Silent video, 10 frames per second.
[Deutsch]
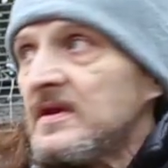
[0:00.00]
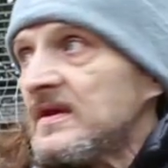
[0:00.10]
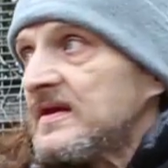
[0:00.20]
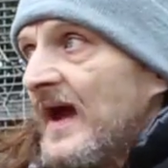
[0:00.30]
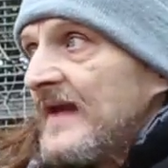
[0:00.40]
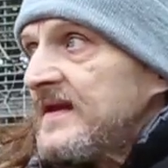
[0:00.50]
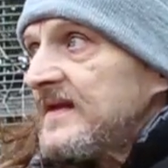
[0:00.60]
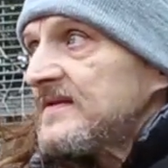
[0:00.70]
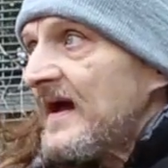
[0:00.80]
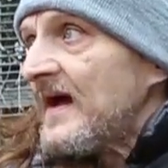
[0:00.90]
Ich kann
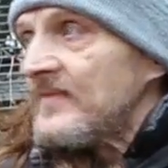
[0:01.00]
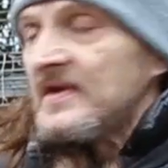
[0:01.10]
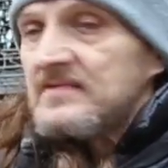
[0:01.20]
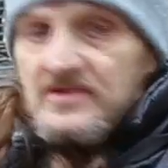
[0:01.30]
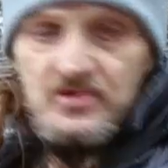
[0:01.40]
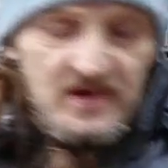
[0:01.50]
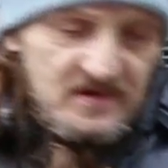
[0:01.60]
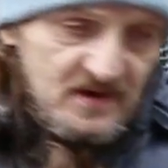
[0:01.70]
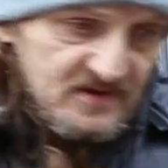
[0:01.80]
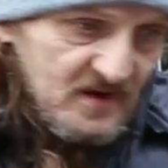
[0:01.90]
nicht arbeiten. Das
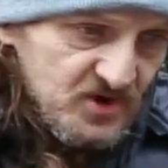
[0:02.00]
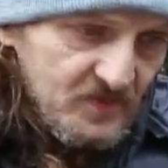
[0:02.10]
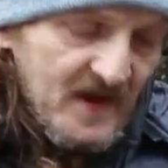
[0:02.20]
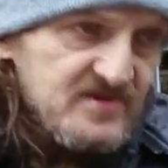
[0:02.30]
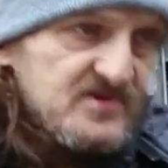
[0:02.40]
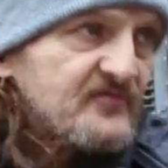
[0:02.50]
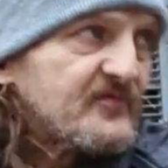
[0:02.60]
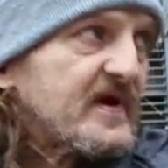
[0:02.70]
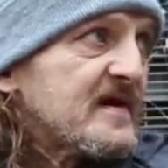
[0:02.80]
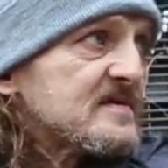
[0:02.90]
steht ja da schwarz auf
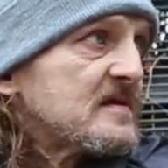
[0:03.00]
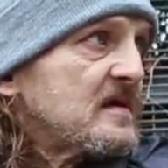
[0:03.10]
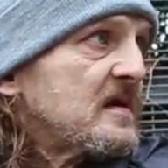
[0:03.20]
weiß.